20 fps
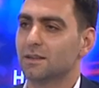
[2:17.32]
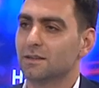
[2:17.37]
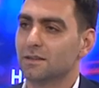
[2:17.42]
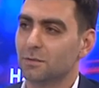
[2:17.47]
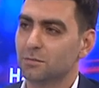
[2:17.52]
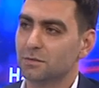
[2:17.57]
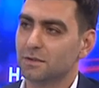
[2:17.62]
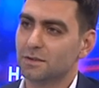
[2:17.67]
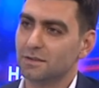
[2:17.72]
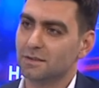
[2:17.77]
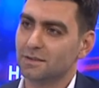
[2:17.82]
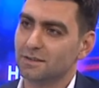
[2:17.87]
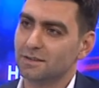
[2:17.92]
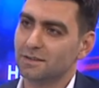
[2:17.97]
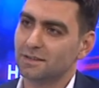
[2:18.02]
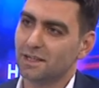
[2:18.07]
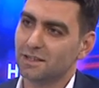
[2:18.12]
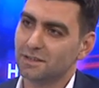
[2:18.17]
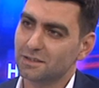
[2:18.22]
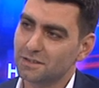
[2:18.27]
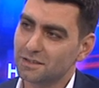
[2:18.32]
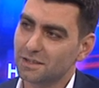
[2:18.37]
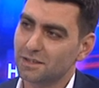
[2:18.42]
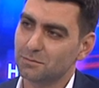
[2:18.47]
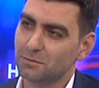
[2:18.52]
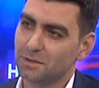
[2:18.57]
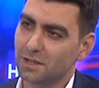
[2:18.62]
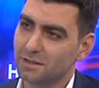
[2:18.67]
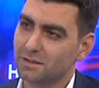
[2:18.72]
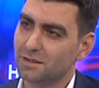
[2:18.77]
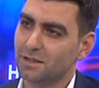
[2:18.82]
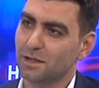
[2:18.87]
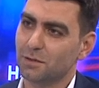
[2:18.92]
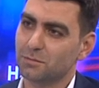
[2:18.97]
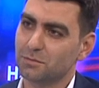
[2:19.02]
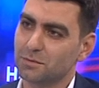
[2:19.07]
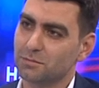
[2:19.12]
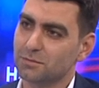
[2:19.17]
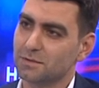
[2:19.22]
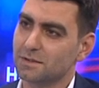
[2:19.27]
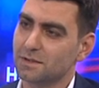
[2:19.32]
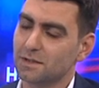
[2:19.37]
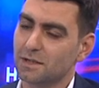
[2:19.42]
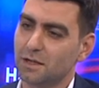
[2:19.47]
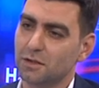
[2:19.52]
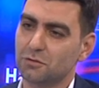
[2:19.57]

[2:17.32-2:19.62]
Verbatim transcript: Tabii yanlış bir hata yaptığımızda